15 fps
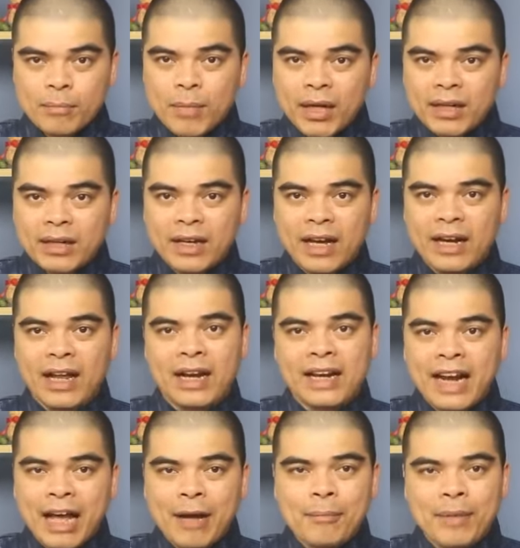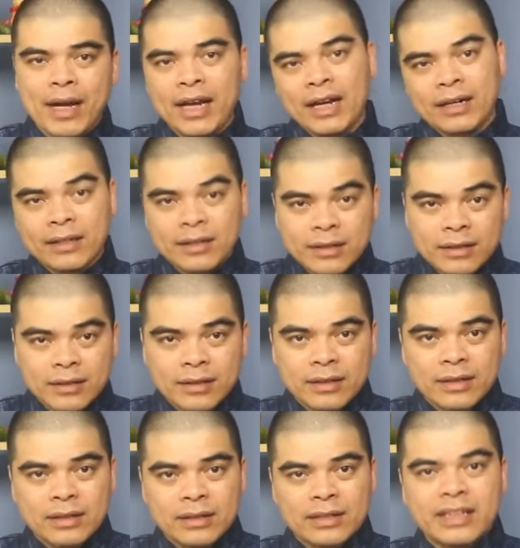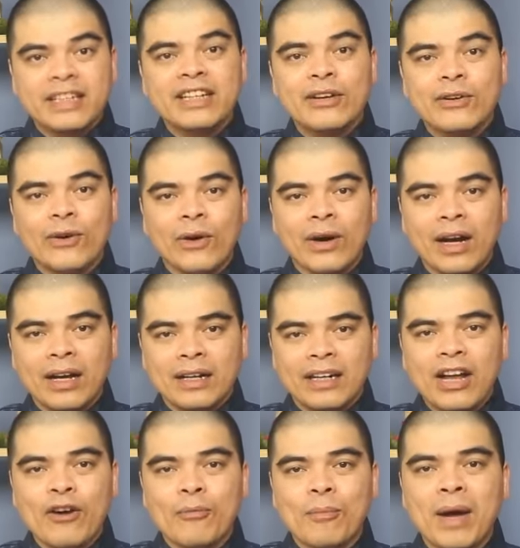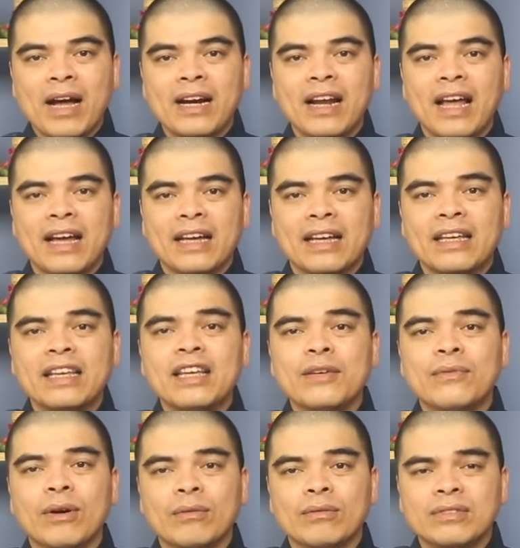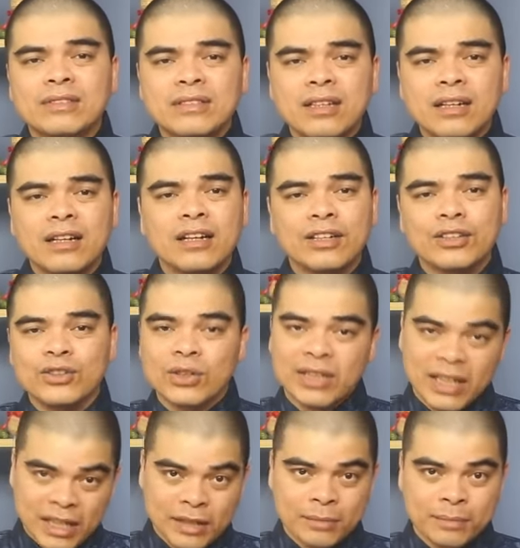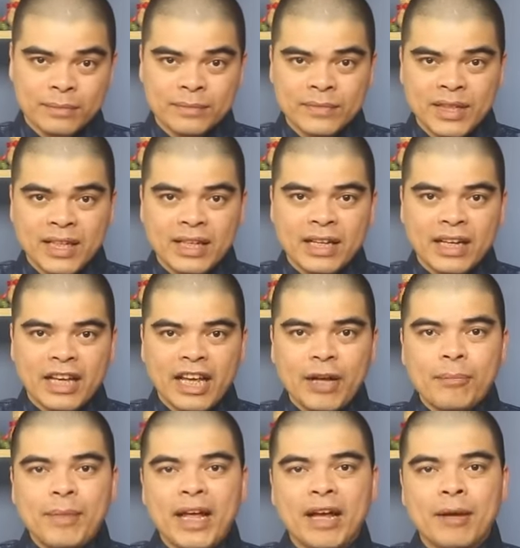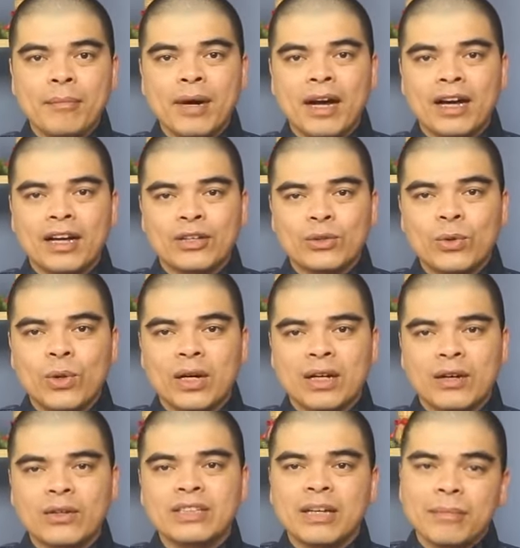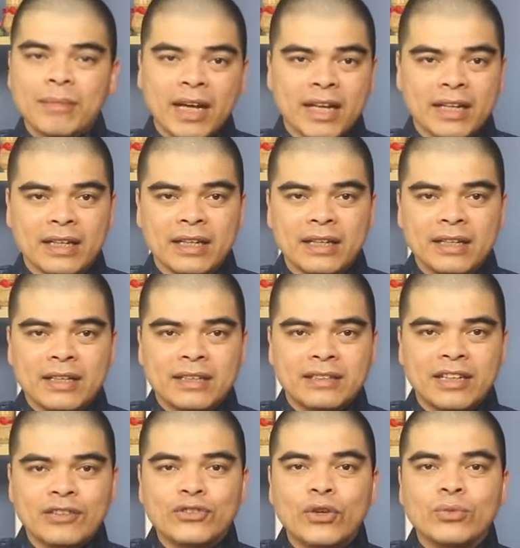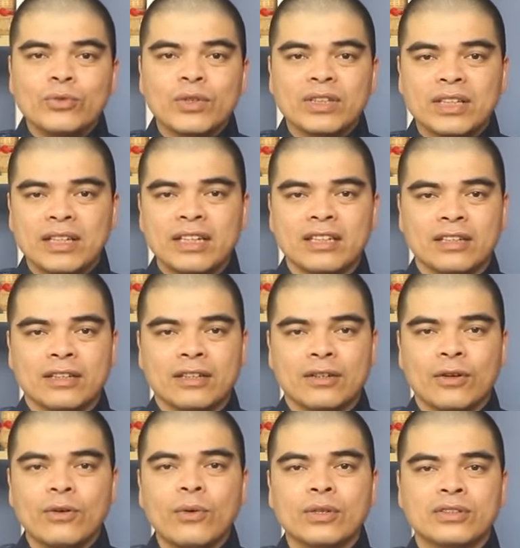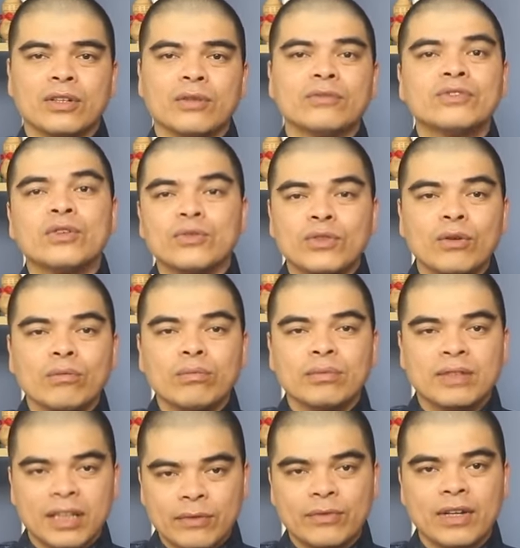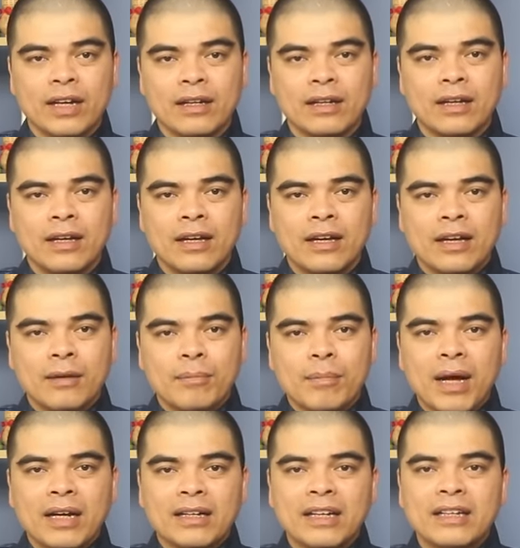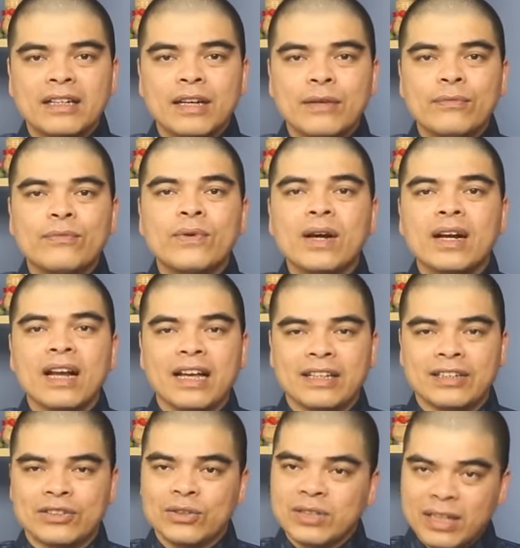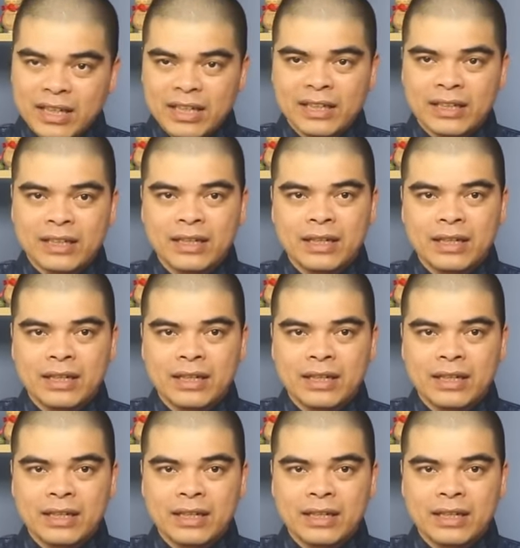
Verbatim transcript: bất kể là nam hay là nữ thì điều đó đều mang lại cái hy vọng rất lớn cho gia đình em bé mà thuộc con giáp này sẽ giúp cho gia đình có cuộc sống sung túc thịnh vượng mang đến cái phước lành cho gia đình